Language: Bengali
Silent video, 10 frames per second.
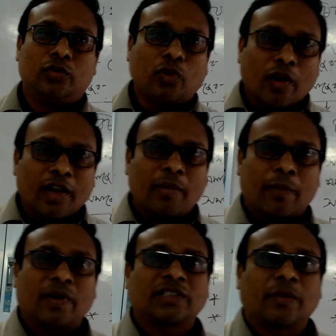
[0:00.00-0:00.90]
দলের
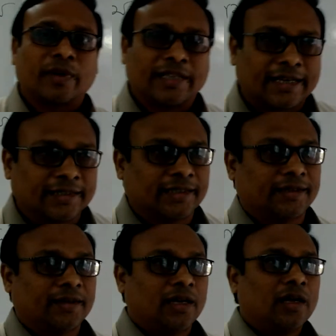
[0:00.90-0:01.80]
ব্যাপার স্যাপার দেখা যায়
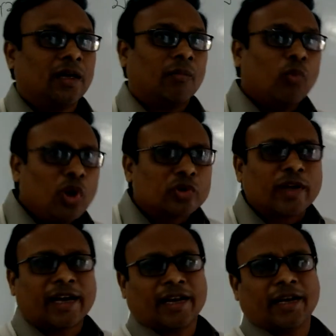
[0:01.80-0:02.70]
মূলত
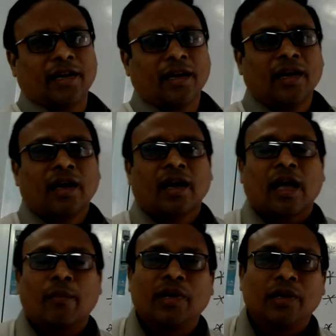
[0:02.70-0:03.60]
এখানে
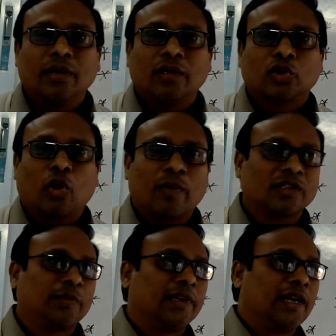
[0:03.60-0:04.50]
আমি
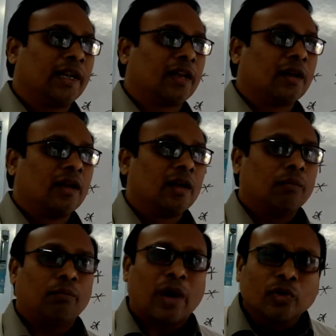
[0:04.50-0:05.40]
সমাজবিজ্ঞানের
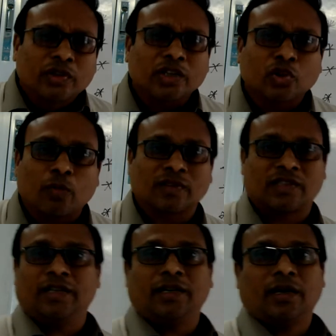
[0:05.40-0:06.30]
মানুষের সমাজ
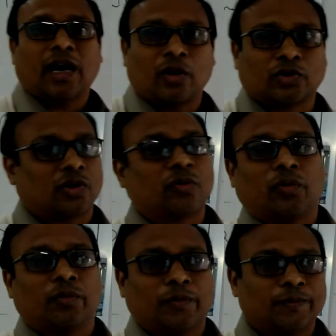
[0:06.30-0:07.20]
নিয়েই আলোচনা করব